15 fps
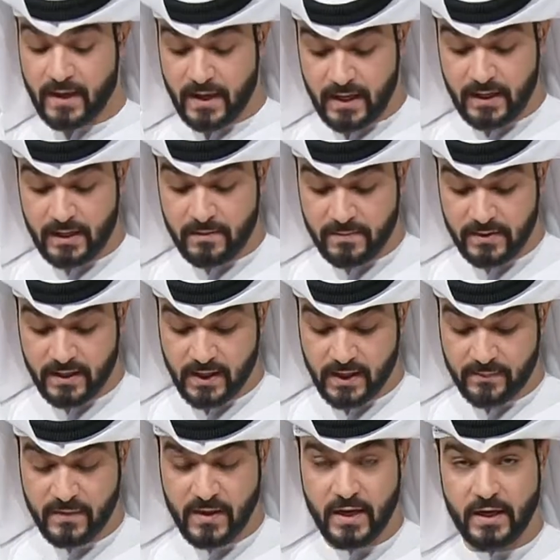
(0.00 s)
البيئة
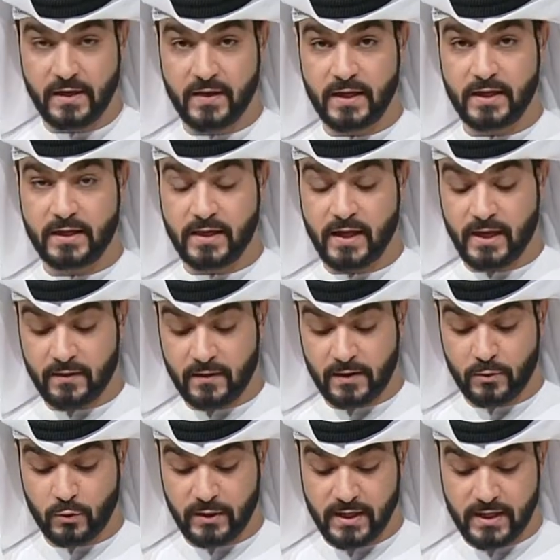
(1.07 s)
لذلك أيضا
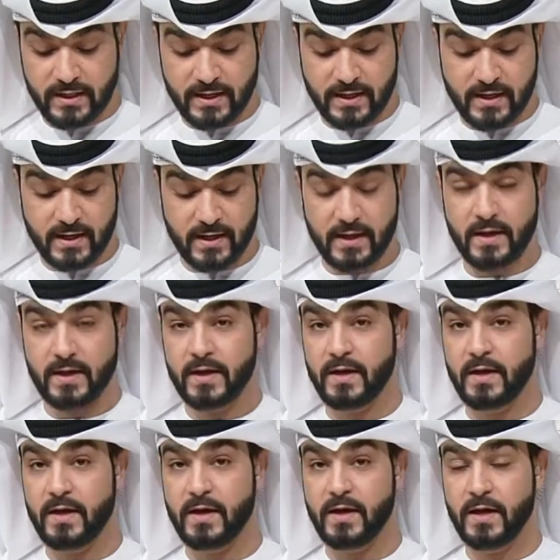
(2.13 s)
هنا نرى
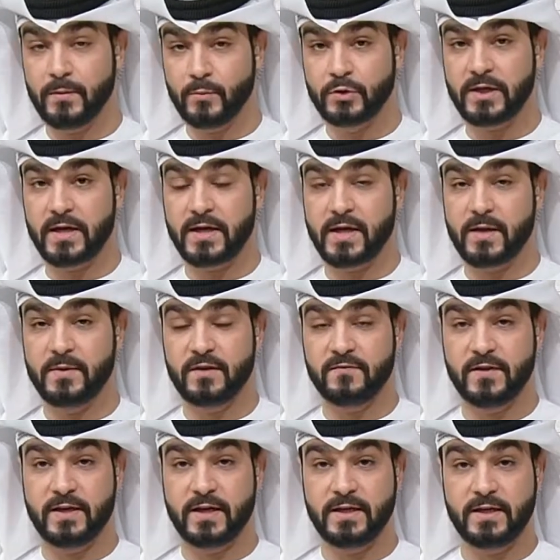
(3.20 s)
آه، المشاركة من
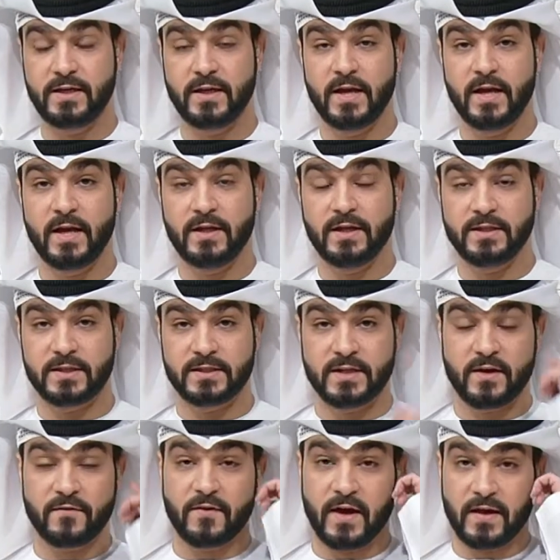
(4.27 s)
الفنانين
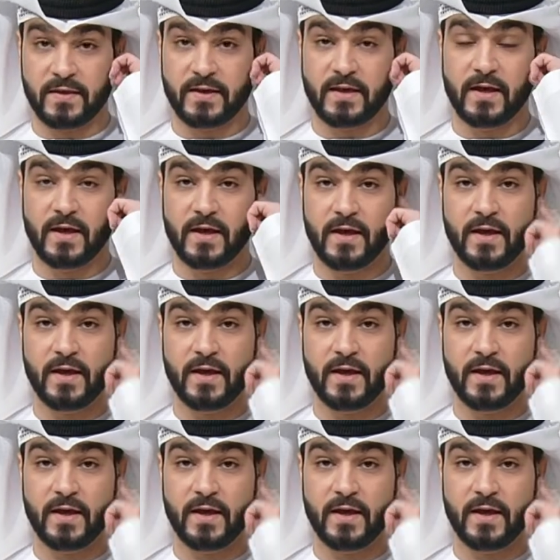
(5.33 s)
لاكتشاف هذه آه،